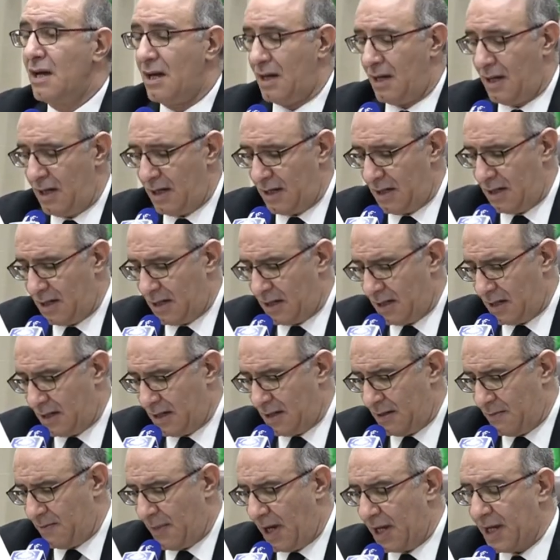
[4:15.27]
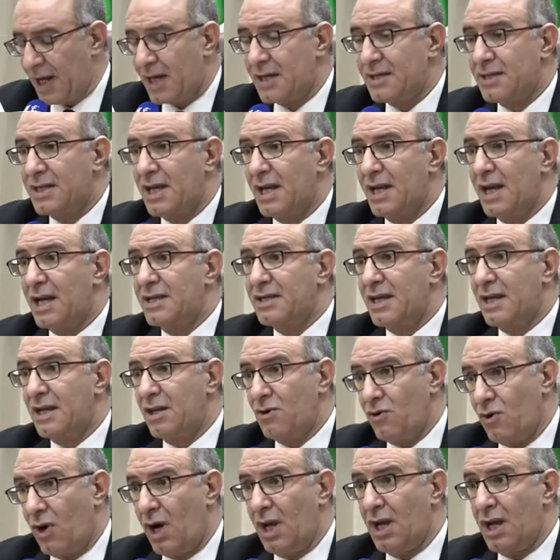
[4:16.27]
آه، آه، ما
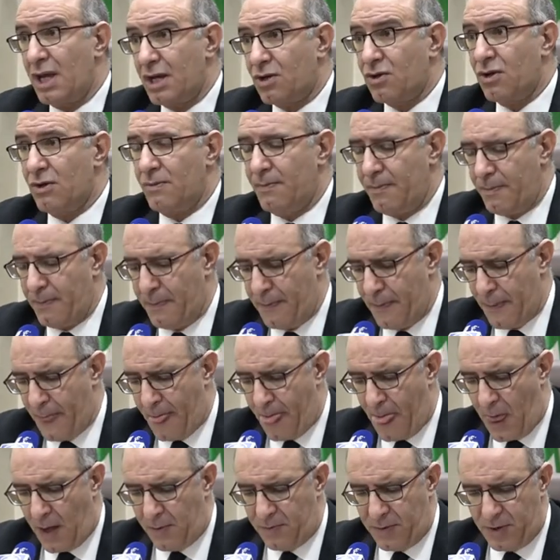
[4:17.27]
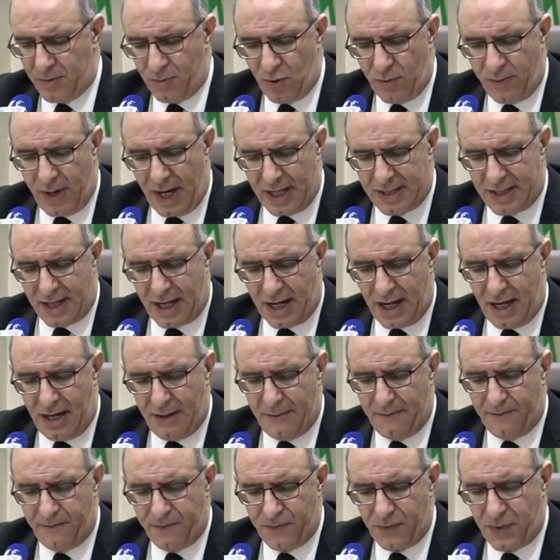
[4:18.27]
سنقترحه عليكم من
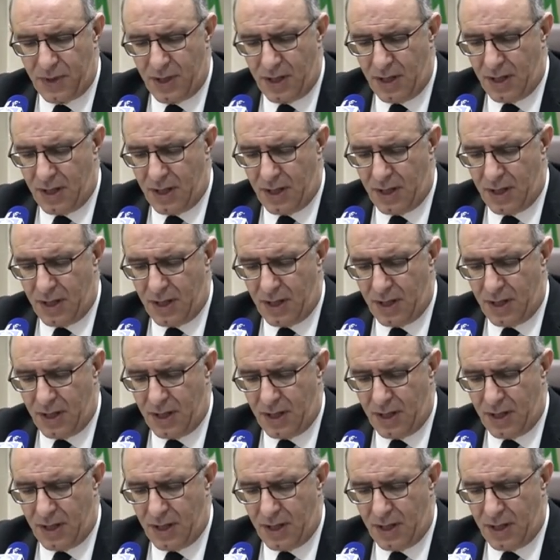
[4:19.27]
مبادرة